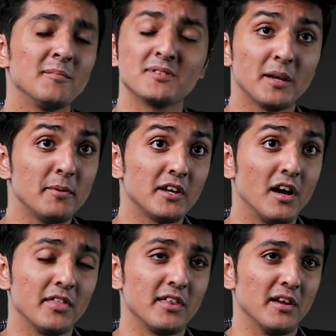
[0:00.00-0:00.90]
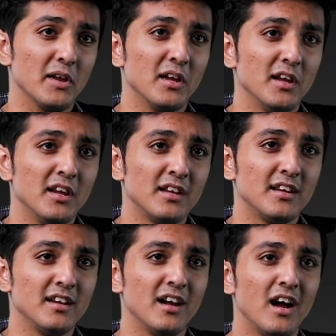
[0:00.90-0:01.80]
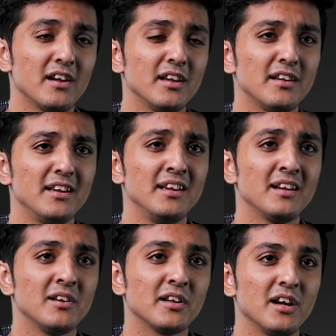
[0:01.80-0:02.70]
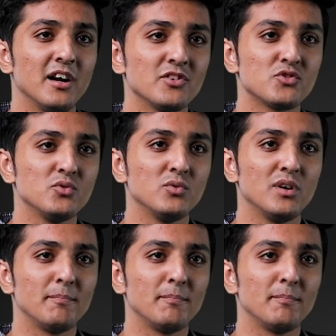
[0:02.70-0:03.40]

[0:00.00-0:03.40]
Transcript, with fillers: हम सब हैरान थे कि आखिर एक लड़का जो